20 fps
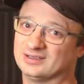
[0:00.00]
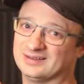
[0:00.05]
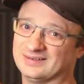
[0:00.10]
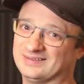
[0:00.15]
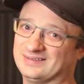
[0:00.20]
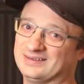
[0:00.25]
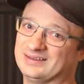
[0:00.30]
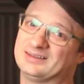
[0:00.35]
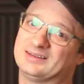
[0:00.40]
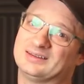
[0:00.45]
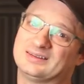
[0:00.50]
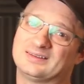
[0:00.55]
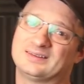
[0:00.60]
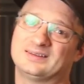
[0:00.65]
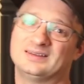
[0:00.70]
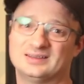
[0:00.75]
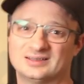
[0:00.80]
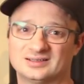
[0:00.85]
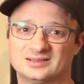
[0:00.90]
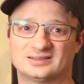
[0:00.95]
Ihr seht jetzt
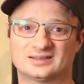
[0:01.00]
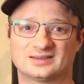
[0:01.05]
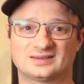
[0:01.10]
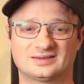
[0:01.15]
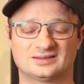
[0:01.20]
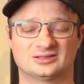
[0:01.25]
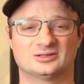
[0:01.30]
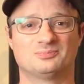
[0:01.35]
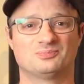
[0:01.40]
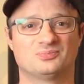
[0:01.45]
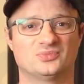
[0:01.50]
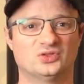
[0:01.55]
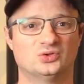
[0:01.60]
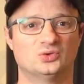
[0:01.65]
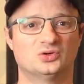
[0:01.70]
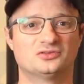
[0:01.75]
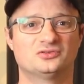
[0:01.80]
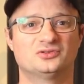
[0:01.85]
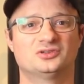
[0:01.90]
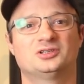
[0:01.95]
hier, dass ähm,
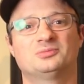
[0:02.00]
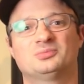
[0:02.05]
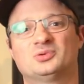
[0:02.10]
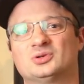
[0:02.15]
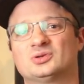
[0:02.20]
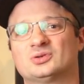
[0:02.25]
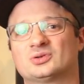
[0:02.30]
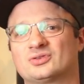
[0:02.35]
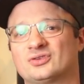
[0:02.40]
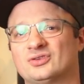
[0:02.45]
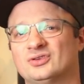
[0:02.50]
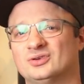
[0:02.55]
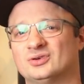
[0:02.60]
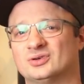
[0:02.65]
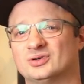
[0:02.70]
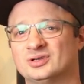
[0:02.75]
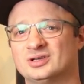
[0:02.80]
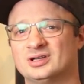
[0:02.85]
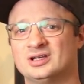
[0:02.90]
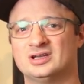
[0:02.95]
nur für die
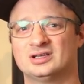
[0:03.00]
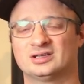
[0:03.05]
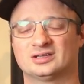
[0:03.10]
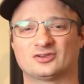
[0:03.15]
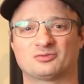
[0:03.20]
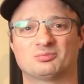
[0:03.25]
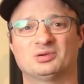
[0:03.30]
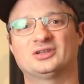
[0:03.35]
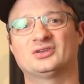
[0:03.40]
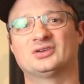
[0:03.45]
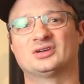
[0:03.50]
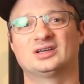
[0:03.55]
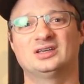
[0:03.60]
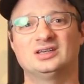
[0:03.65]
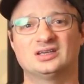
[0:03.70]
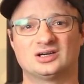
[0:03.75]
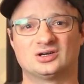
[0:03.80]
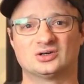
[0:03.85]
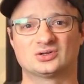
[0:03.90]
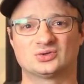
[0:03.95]
Produktion das
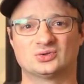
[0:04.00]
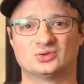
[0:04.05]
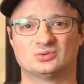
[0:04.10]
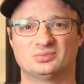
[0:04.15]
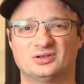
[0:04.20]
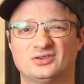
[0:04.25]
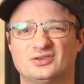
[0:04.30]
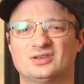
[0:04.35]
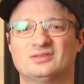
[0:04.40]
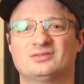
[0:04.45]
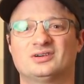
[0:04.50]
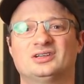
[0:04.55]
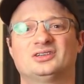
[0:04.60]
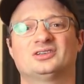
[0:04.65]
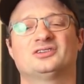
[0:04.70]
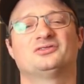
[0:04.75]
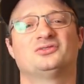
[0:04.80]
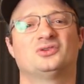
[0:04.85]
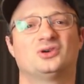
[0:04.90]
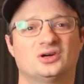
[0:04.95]
Batterieauto ein bisschen
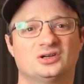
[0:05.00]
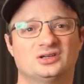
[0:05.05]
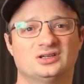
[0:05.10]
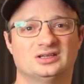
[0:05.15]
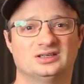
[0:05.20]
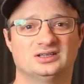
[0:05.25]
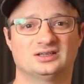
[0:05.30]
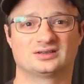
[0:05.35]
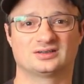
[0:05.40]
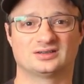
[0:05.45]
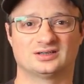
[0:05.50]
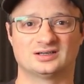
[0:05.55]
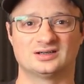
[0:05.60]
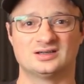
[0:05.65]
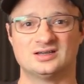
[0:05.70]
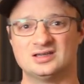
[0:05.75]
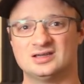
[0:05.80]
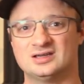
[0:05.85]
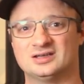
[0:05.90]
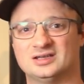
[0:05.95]
weiter vorne liegt. Ja?
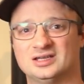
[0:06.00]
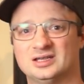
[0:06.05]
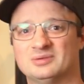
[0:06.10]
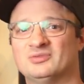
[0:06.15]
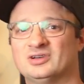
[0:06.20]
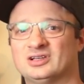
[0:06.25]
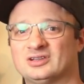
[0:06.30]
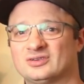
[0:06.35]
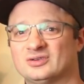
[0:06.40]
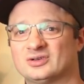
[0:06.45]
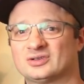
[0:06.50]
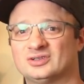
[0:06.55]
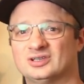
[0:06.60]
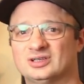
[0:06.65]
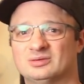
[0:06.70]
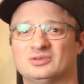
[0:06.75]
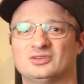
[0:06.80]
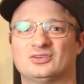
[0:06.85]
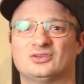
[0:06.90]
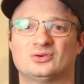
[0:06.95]
Nehmen wir jetzt noch die
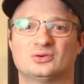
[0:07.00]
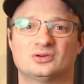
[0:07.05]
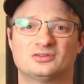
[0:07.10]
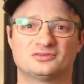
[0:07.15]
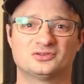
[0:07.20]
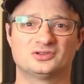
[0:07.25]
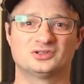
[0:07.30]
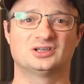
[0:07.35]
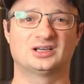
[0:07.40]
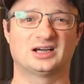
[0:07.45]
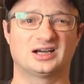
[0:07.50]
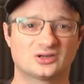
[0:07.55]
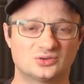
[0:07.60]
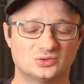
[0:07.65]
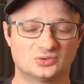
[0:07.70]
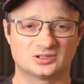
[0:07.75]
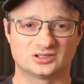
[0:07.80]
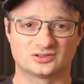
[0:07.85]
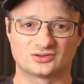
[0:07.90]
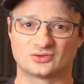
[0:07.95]
Emissionen für den
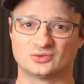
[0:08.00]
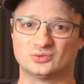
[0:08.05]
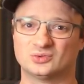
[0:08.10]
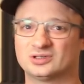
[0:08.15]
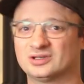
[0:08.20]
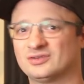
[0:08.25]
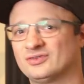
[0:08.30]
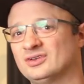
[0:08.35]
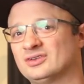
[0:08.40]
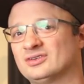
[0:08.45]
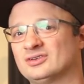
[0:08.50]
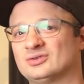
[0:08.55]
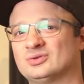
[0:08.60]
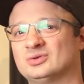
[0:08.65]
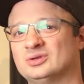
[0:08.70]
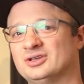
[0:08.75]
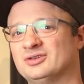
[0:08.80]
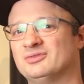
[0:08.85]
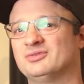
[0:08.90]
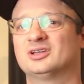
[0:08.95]
Akku dazu, dann sieht es
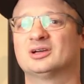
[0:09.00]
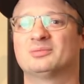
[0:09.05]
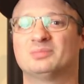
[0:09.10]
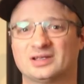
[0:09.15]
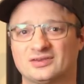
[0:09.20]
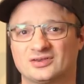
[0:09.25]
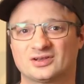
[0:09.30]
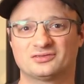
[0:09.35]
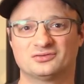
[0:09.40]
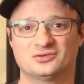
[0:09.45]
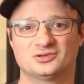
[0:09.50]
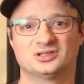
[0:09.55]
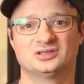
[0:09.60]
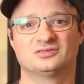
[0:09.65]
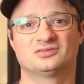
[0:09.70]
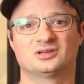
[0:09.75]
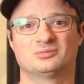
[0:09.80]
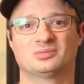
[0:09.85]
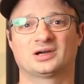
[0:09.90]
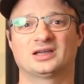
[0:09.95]
natürlich wieder besser für den
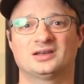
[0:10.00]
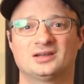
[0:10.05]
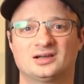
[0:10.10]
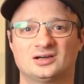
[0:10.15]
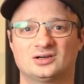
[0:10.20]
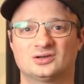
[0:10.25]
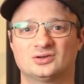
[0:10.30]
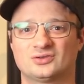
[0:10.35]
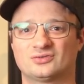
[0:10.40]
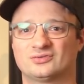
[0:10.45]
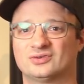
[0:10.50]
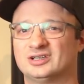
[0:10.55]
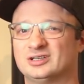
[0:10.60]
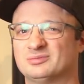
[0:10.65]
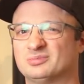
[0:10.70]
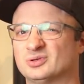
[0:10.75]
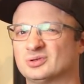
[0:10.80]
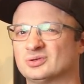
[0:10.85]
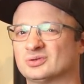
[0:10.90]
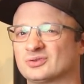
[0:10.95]
Verbrenner aus, weil die
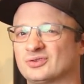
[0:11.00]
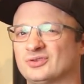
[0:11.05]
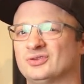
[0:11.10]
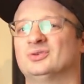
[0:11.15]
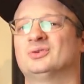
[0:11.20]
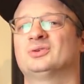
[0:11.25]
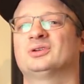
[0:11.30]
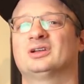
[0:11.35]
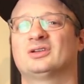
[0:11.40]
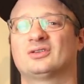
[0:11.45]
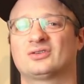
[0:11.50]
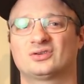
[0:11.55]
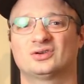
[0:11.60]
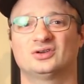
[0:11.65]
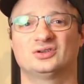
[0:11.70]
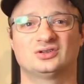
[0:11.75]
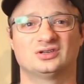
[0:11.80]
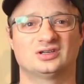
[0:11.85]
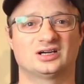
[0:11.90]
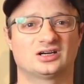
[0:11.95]
Produktion eines
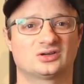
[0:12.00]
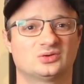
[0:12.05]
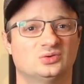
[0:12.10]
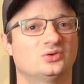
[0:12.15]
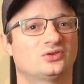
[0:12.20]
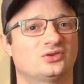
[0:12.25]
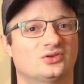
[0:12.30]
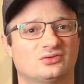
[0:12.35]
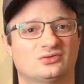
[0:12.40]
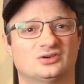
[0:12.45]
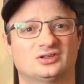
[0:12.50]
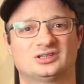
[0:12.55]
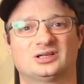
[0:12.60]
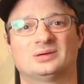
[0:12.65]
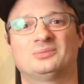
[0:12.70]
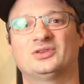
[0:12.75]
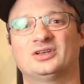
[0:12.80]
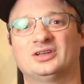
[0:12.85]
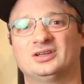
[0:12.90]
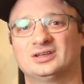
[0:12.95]
solchen Akkus ist ist
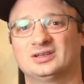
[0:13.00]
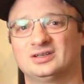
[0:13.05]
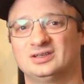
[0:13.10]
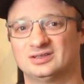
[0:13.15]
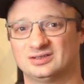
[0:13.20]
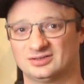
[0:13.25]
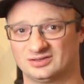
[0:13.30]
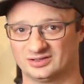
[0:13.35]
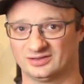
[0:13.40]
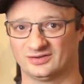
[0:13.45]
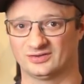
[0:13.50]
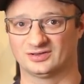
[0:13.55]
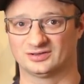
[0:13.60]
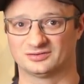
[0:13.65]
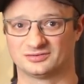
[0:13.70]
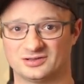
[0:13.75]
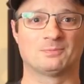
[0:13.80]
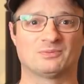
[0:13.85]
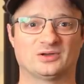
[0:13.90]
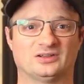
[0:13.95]
verdammt
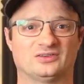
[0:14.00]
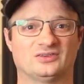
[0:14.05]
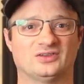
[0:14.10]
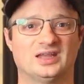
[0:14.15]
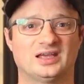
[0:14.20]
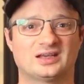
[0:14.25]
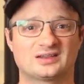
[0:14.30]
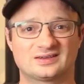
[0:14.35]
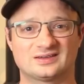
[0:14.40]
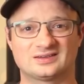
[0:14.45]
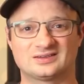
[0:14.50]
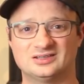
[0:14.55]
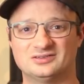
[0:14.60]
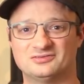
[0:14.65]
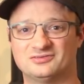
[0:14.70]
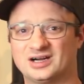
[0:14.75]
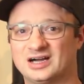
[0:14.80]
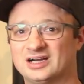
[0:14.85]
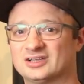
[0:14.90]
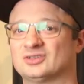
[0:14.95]
energieintensiv. Als nächstes
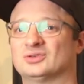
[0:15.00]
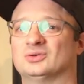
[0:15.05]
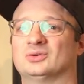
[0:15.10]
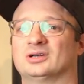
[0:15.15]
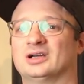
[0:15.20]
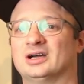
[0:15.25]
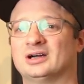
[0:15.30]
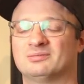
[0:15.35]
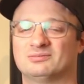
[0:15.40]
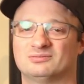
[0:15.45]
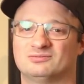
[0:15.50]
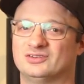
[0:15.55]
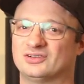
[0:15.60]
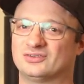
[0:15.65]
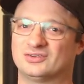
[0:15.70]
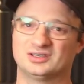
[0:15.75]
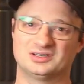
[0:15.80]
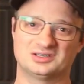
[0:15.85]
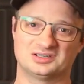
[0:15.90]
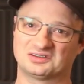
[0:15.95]
die Wartung. Ja. Wir
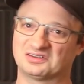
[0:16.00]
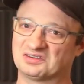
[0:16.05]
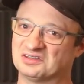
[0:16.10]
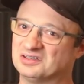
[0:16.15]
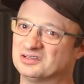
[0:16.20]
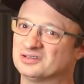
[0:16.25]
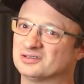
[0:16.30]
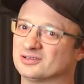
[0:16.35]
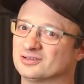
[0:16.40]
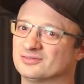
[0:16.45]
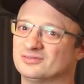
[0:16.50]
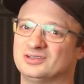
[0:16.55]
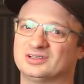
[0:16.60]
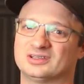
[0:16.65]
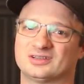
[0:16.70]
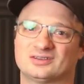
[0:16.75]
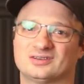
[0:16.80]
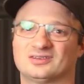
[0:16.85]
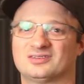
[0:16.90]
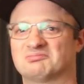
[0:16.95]
sehen jetzt hier irgendwie,
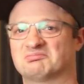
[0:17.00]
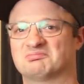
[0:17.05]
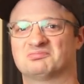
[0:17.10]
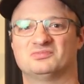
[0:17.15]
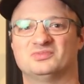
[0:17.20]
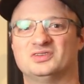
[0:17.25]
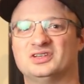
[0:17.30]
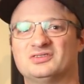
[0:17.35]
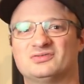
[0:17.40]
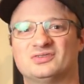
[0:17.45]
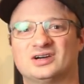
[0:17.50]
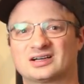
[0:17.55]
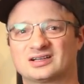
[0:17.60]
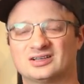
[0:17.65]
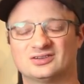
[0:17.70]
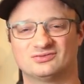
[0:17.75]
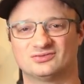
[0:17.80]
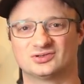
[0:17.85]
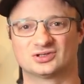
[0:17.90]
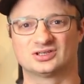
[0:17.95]
dass das nicht
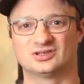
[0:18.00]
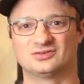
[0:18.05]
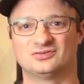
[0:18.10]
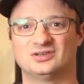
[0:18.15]
wirklich